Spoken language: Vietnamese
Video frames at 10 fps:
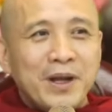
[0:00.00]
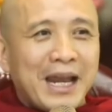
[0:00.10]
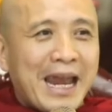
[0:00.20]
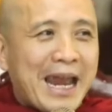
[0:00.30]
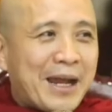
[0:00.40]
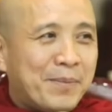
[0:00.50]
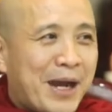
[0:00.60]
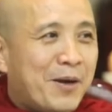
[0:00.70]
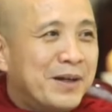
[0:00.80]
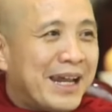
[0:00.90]
ngàn
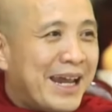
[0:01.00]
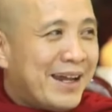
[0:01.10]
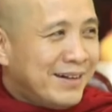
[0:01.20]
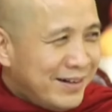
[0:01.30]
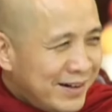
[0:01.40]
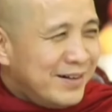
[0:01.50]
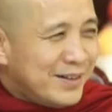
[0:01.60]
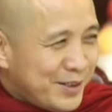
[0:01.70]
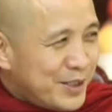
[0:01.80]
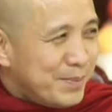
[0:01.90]
bao kẻ gương
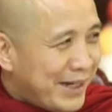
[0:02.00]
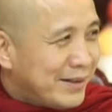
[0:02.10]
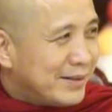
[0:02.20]
trước mắt